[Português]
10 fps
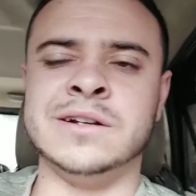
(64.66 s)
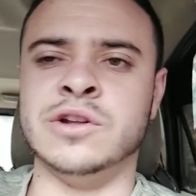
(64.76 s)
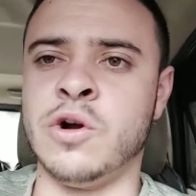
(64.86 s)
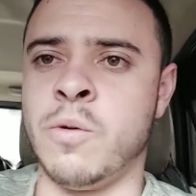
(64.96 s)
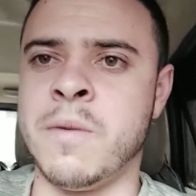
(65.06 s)

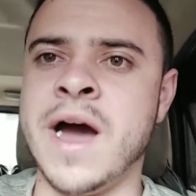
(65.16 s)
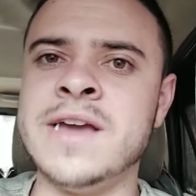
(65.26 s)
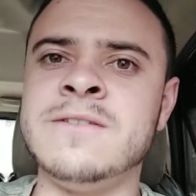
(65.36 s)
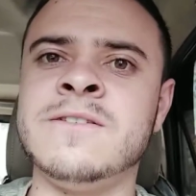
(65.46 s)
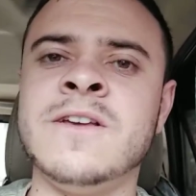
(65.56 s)
Logo
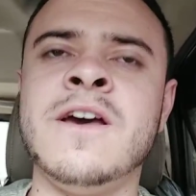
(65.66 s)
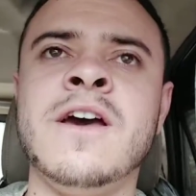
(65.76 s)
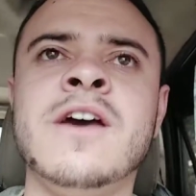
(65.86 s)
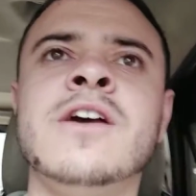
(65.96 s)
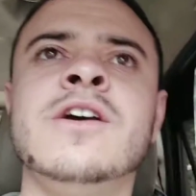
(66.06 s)
mais
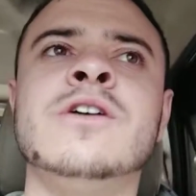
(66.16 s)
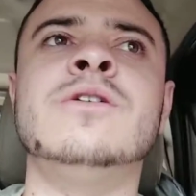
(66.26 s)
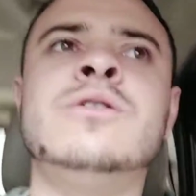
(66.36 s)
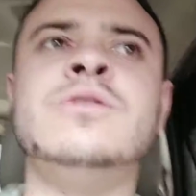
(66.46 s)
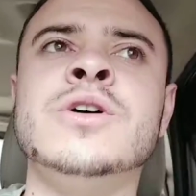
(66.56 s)

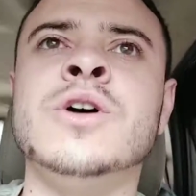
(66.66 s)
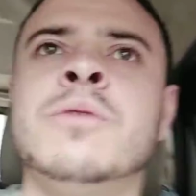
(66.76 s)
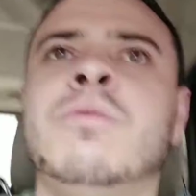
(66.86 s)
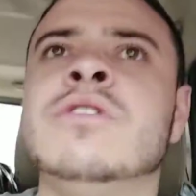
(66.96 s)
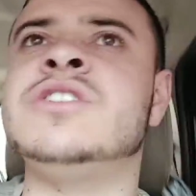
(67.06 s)
eu
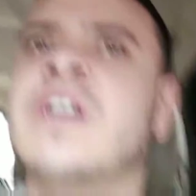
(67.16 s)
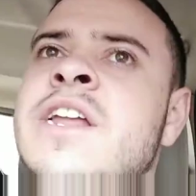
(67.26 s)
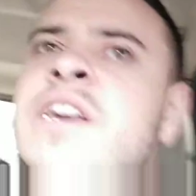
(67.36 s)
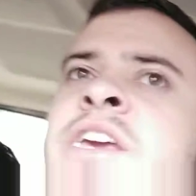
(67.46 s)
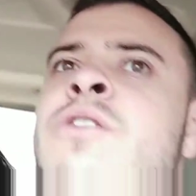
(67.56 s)

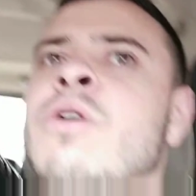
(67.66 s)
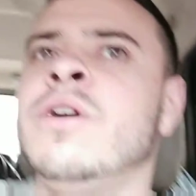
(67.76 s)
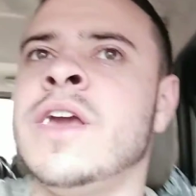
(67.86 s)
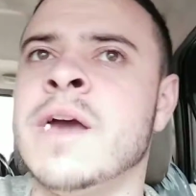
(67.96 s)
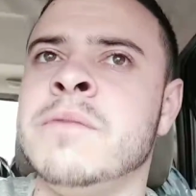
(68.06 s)
postarei aqui qual
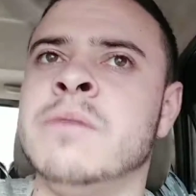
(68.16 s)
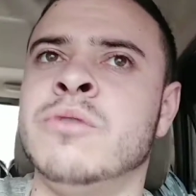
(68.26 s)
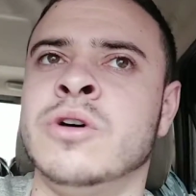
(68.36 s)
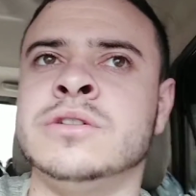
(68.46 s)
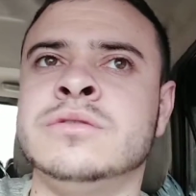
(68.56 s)
que é a minha
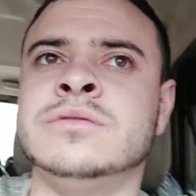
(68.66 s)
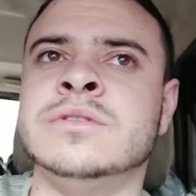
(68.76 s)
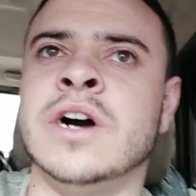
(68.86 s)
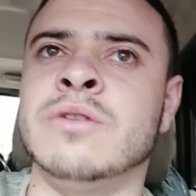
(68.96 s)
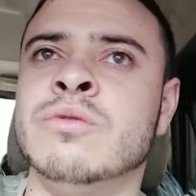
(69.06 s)
moto.
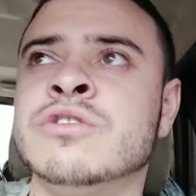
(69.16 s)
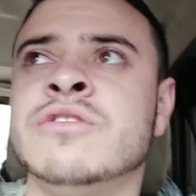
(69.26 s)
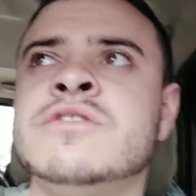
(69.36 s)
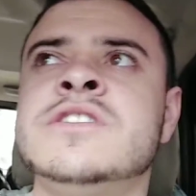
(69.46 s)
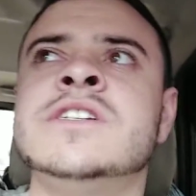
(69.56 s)
Alguns
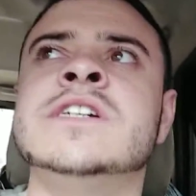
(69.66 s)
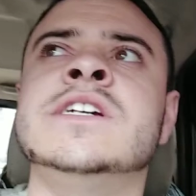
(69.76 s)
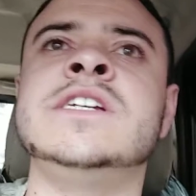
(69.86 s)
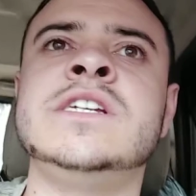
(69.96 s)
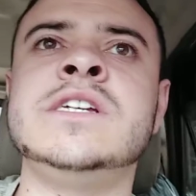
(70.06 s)
vão dizer
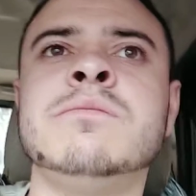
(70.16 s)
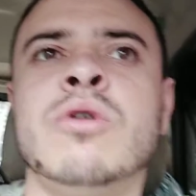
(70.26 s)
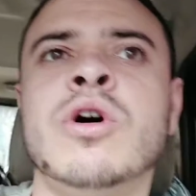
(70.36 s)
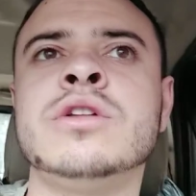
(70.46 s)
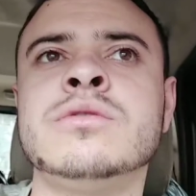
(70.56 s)
que
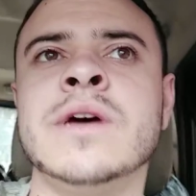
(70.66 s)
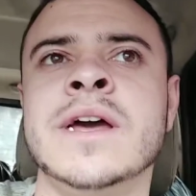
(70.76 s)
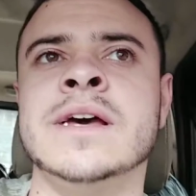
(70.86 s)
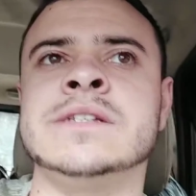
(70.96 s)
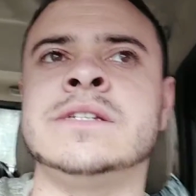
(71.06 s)
moto
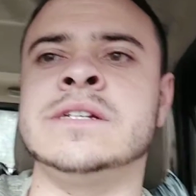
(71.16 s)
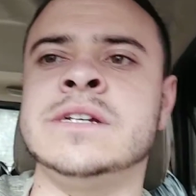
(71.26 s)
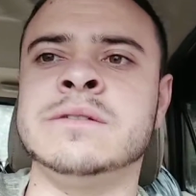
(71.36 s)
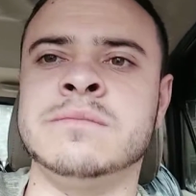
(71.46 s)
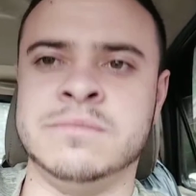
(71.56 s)
é essa,
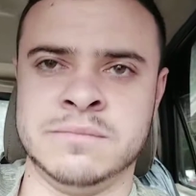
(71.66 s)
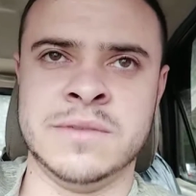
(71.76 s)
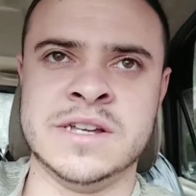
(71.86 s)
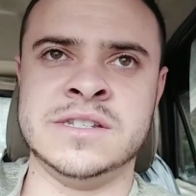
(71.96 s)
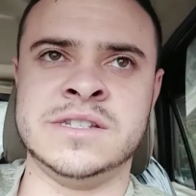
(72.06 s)
né?
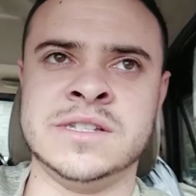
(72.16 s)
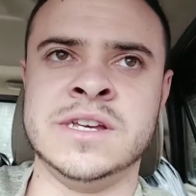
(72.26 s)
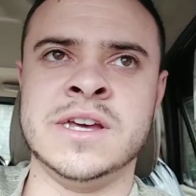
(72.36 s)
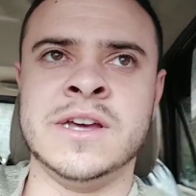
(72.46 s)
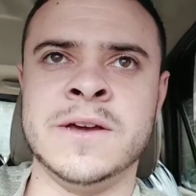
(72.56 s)
Mas
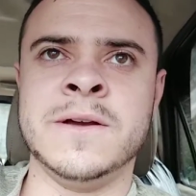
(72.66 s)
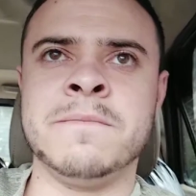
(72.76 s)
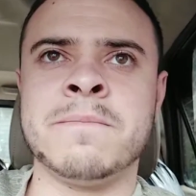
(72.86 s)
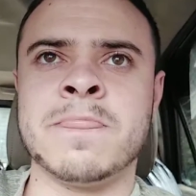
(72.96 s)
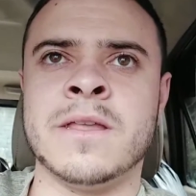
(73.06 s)

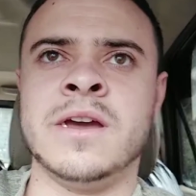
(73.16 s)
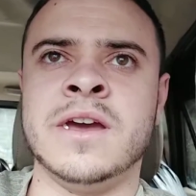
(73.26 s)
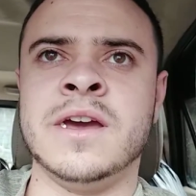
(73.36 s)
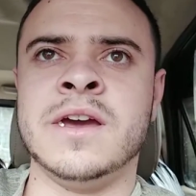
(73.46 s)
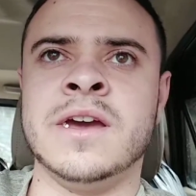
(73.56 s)

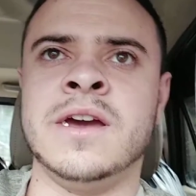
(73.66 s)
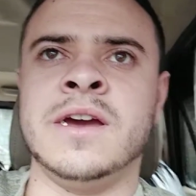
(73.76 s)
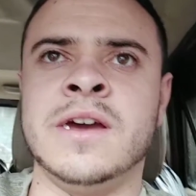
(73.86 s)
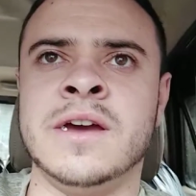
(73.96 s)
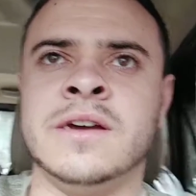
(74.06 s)

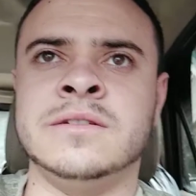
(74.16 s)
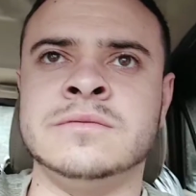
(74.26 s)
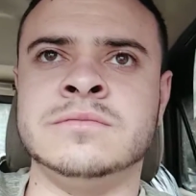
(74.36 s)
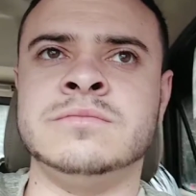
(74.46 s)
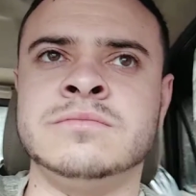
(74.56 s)
é...
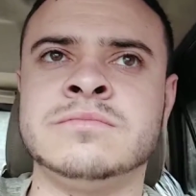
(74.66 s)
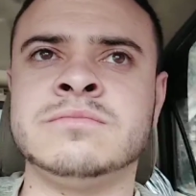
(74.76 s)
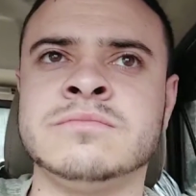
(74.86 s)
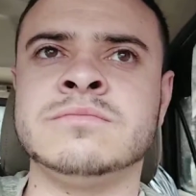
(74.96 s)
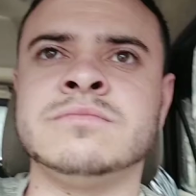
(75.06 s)

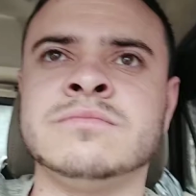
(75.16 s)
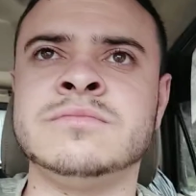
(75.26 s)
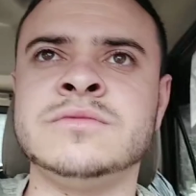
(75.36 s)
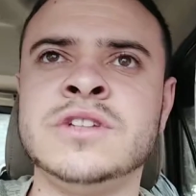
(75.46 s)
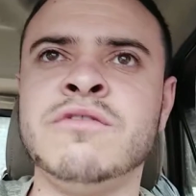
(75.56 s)

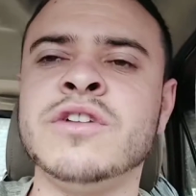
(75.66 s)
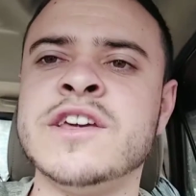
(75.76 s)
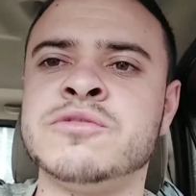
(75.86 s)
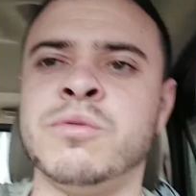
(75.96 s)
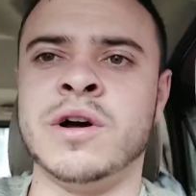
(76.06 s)
não vou dar
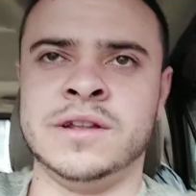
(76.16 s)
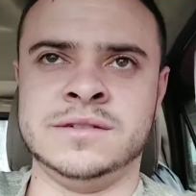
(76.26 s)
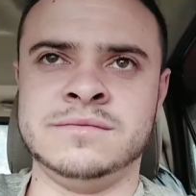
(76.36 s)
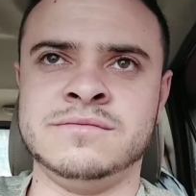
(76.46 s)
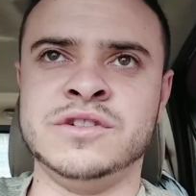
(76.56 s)
spoiler,
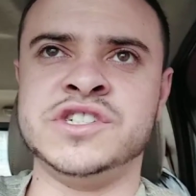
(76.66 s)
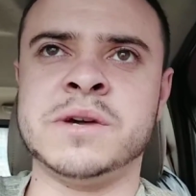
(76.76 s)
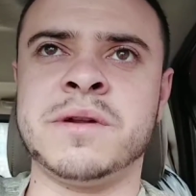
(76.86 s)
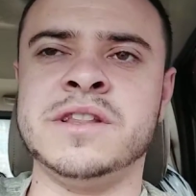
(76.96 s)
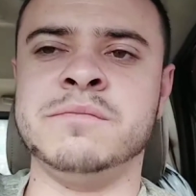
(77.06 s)
vou deixar
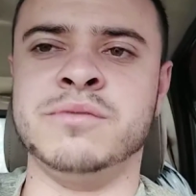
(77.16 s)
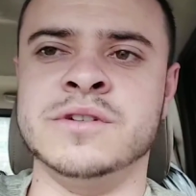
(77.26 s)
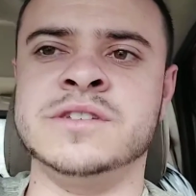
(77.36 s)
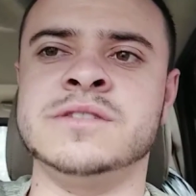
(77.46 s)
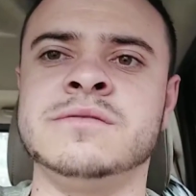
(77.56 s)
para
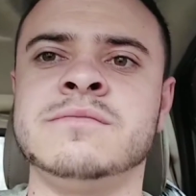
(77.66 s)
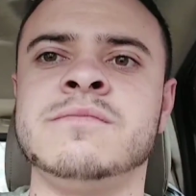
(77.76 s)
depois.